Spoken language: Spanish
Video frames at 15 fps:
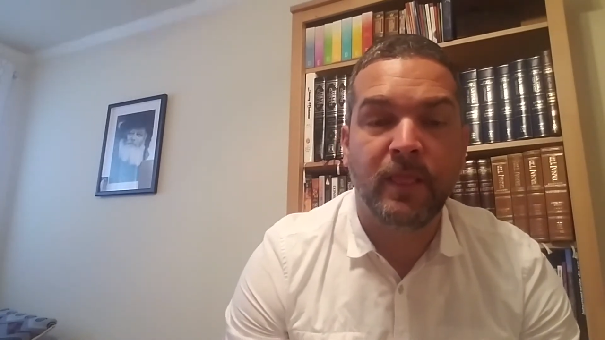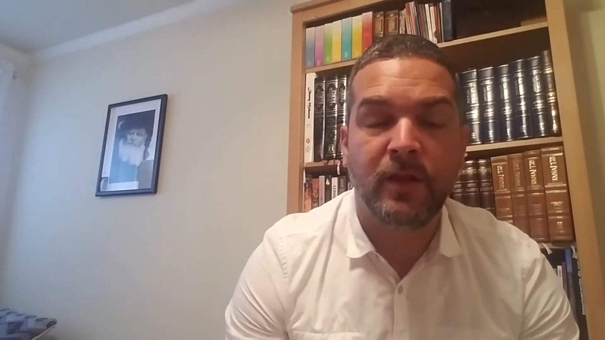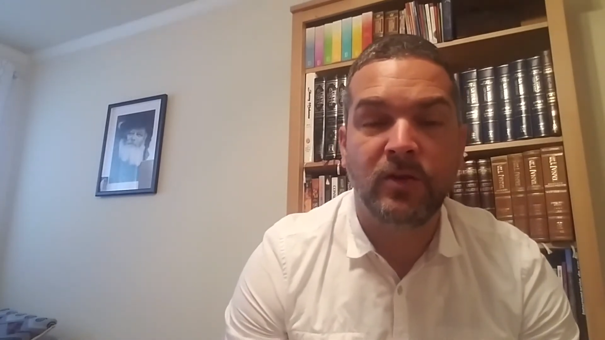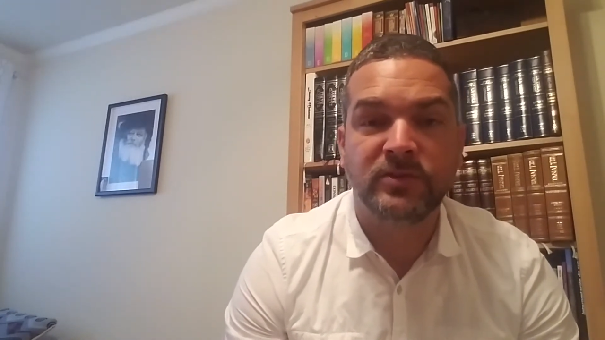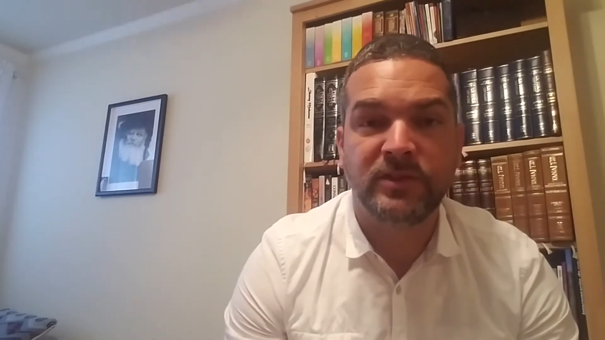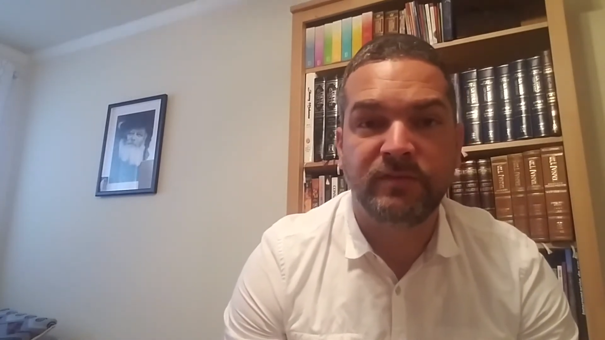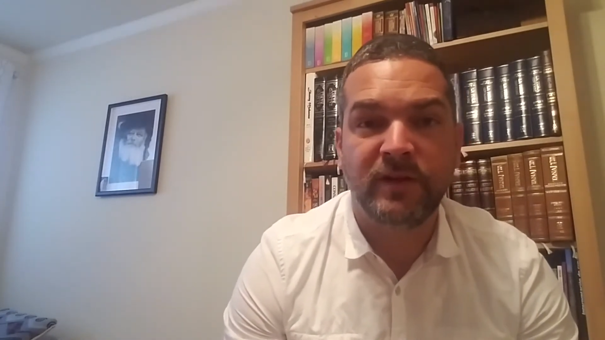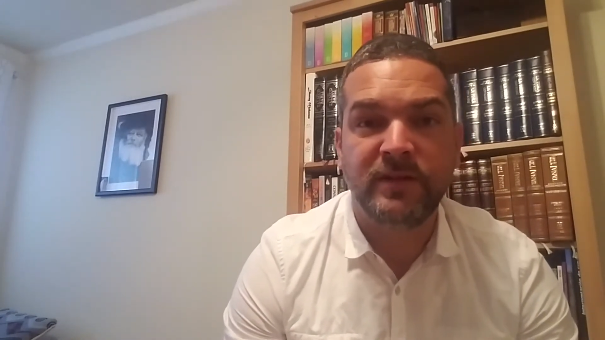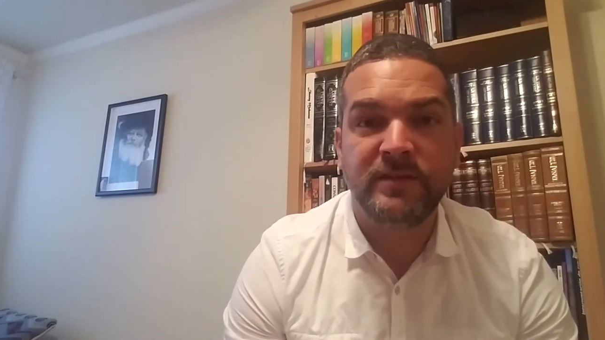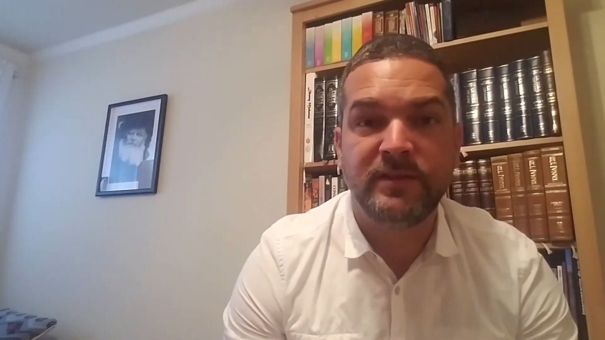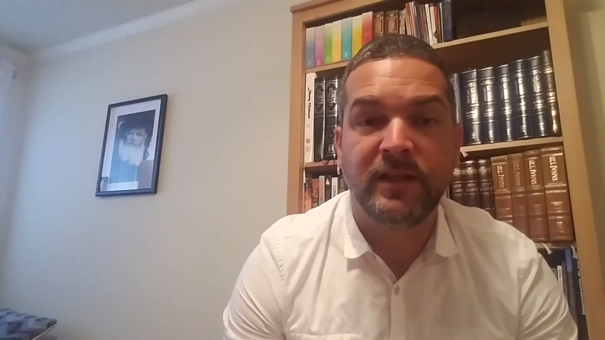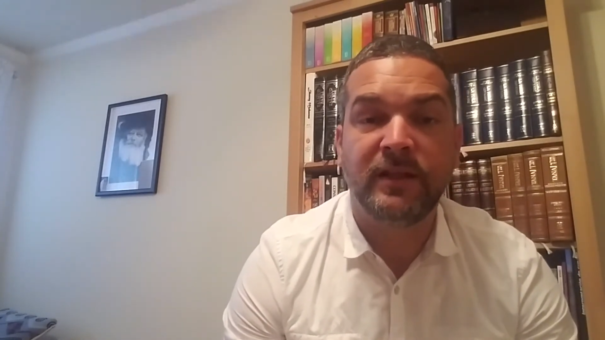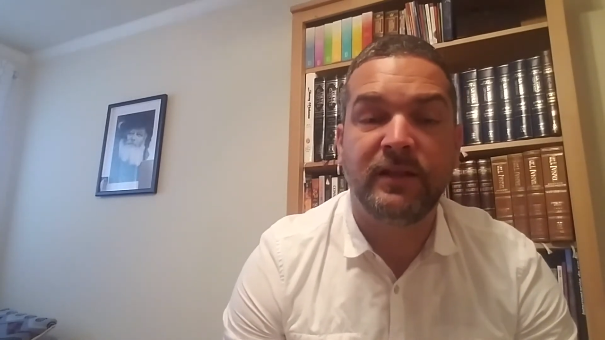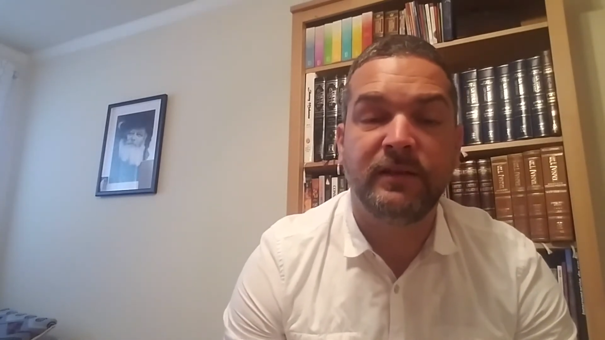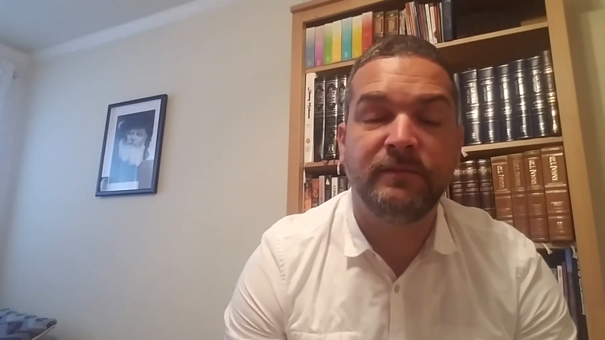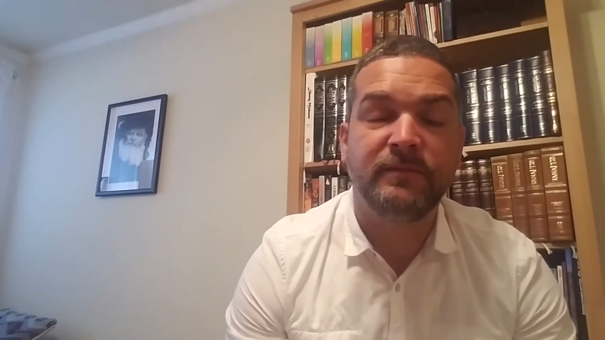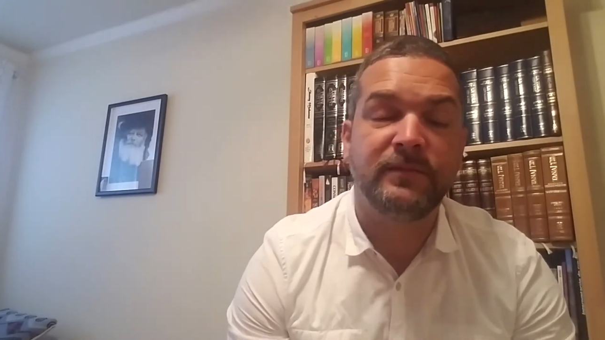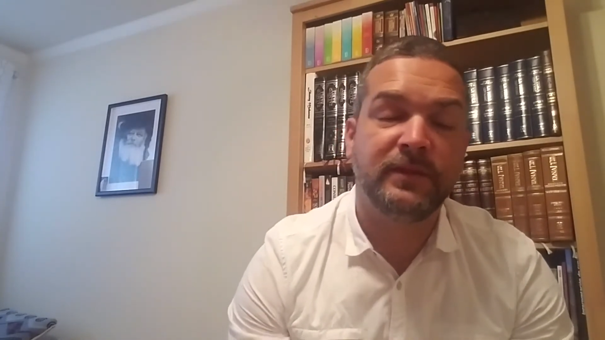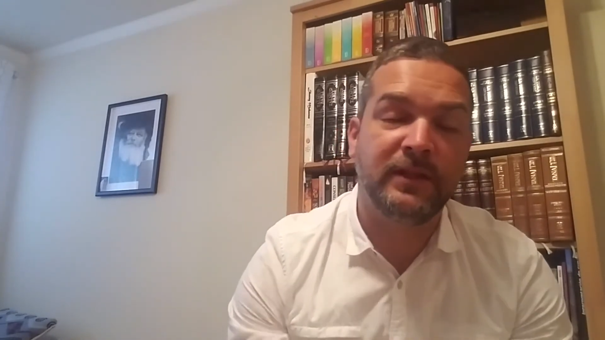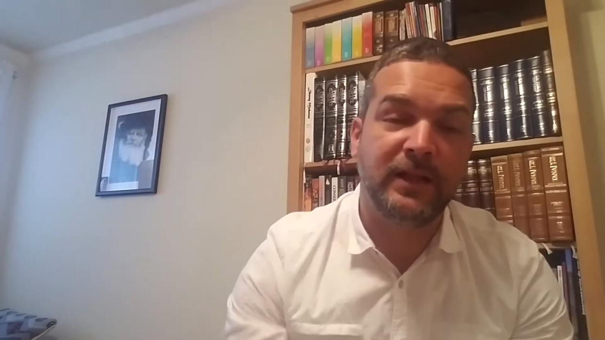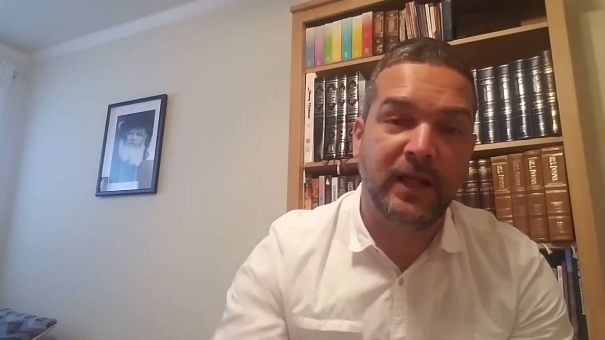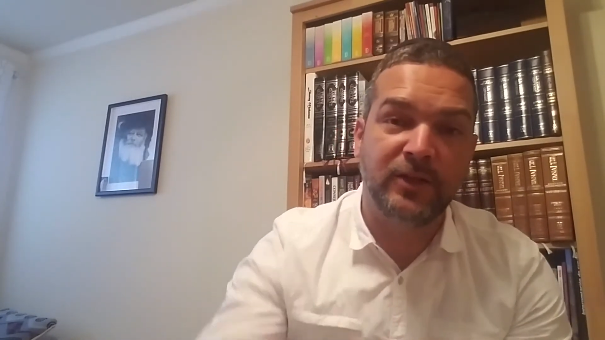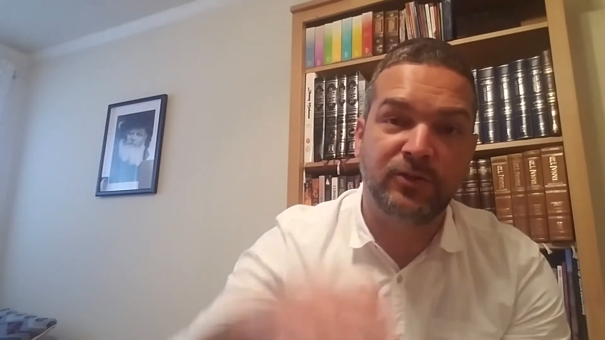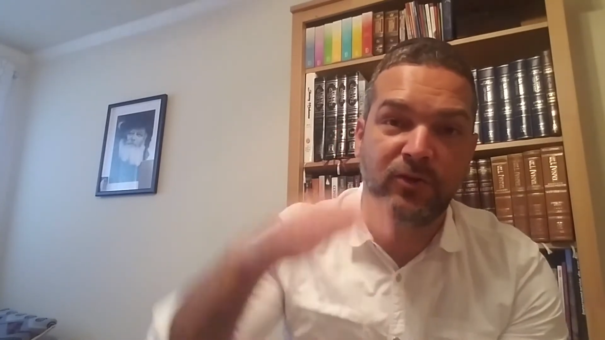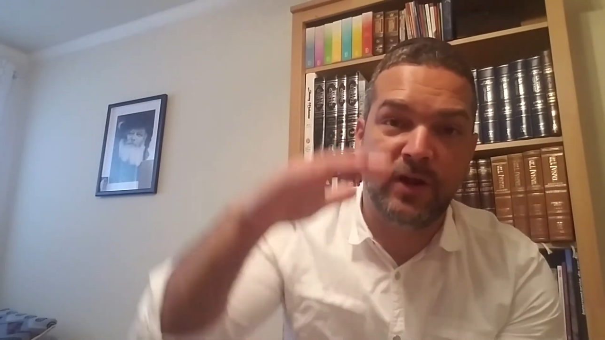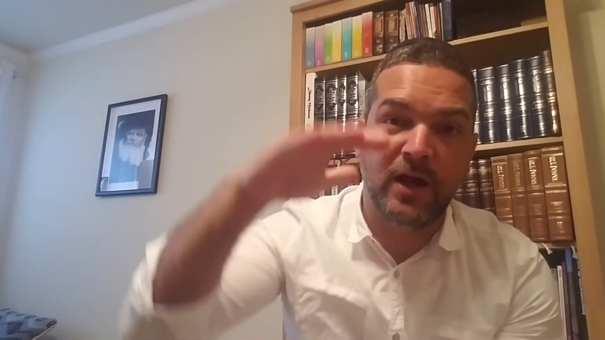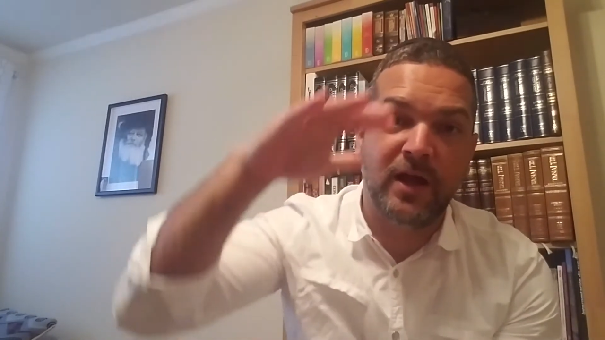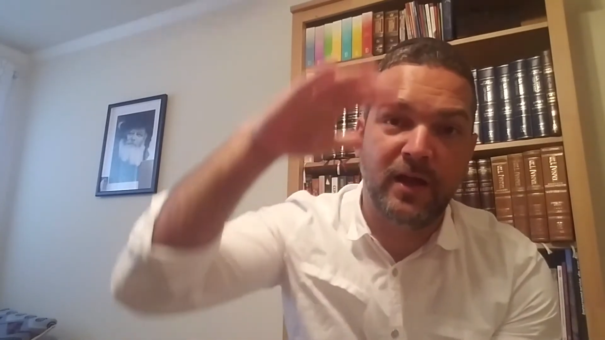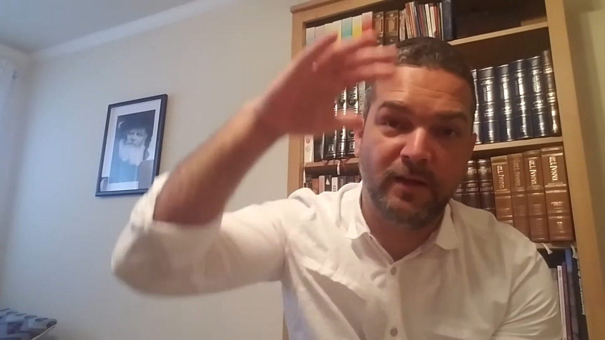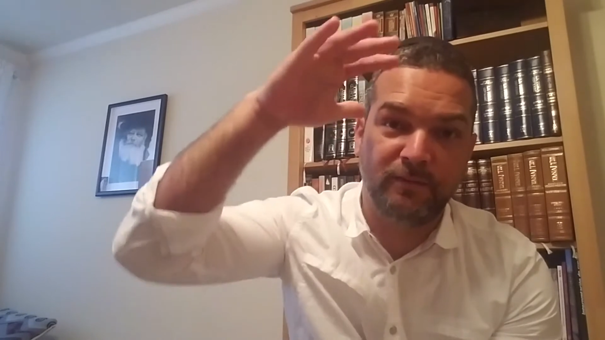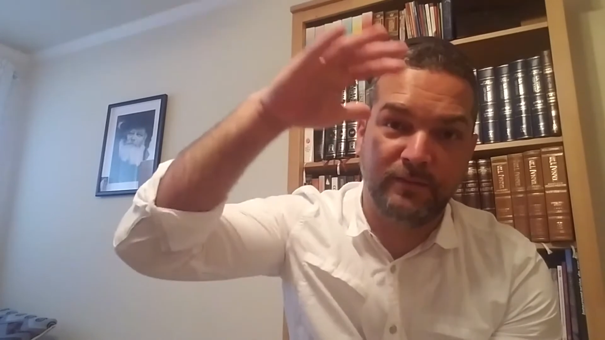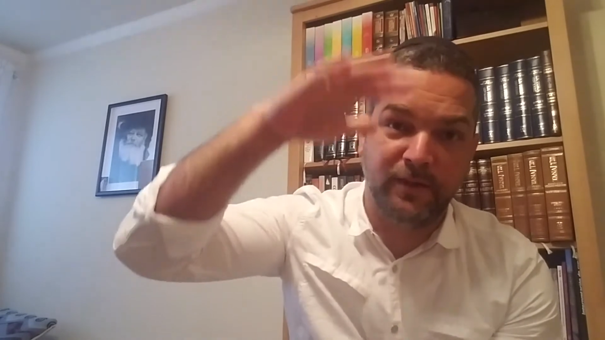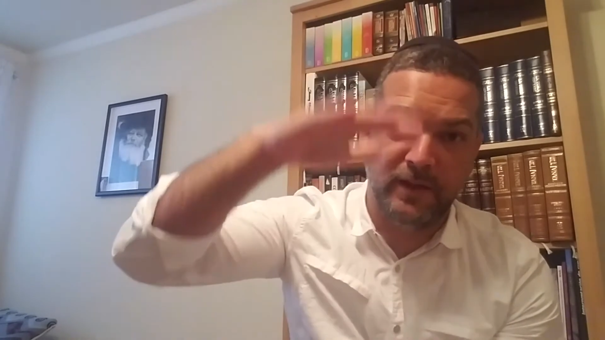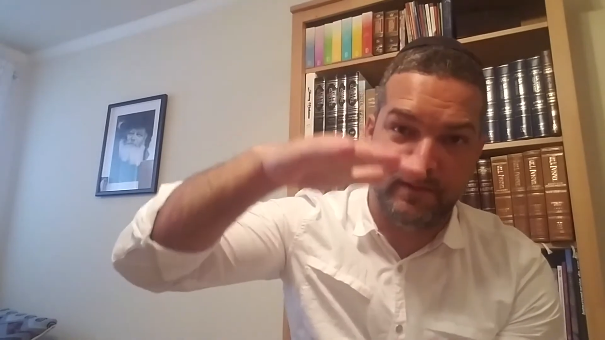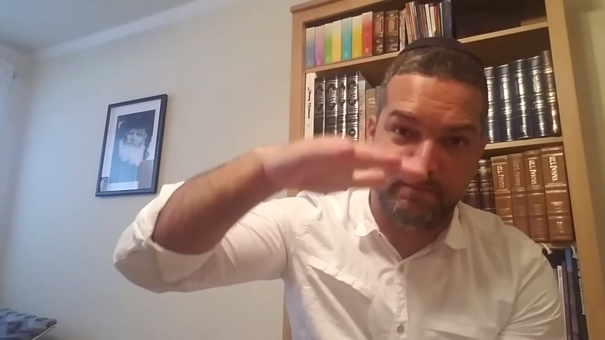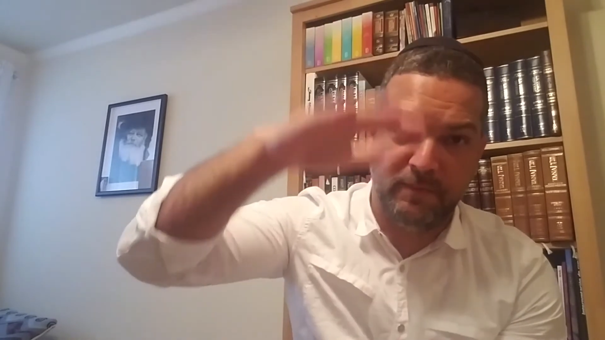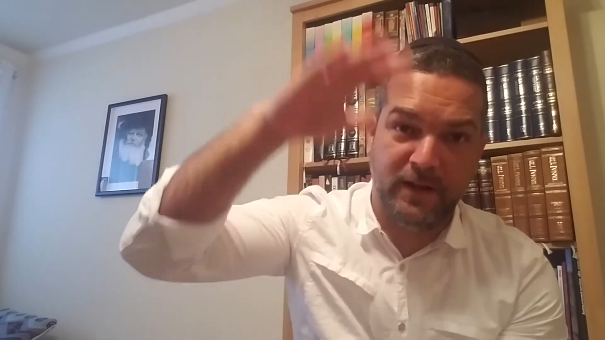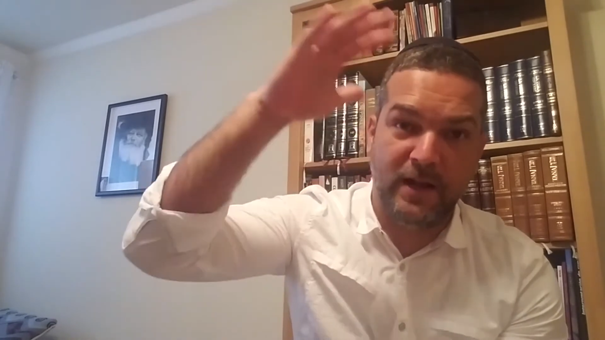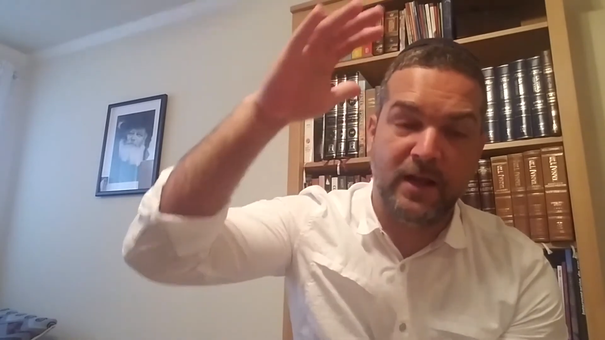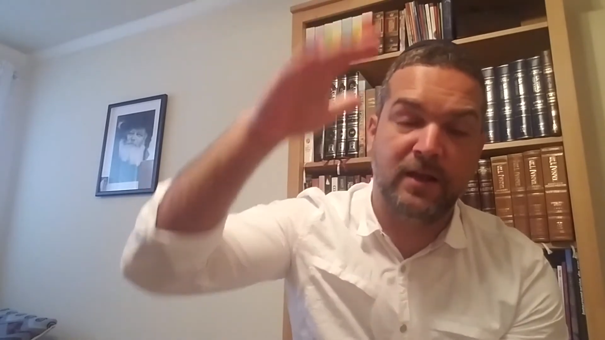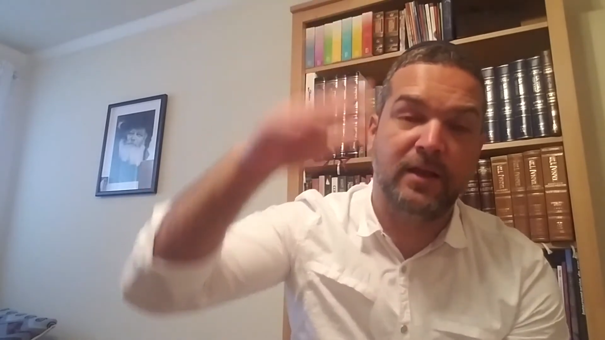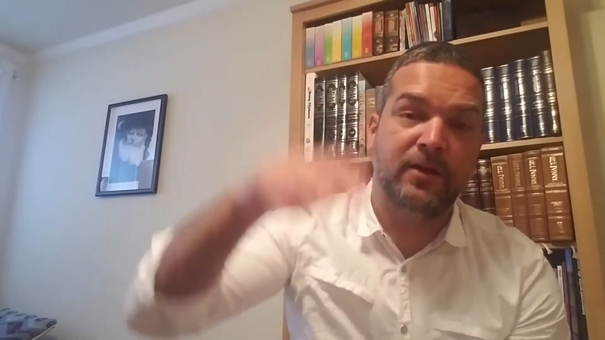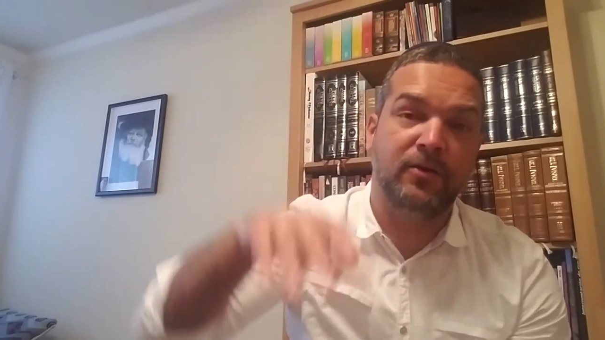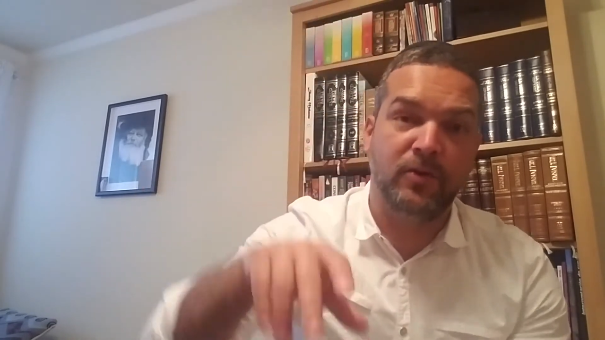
Los cefalditas, la Torah es parada,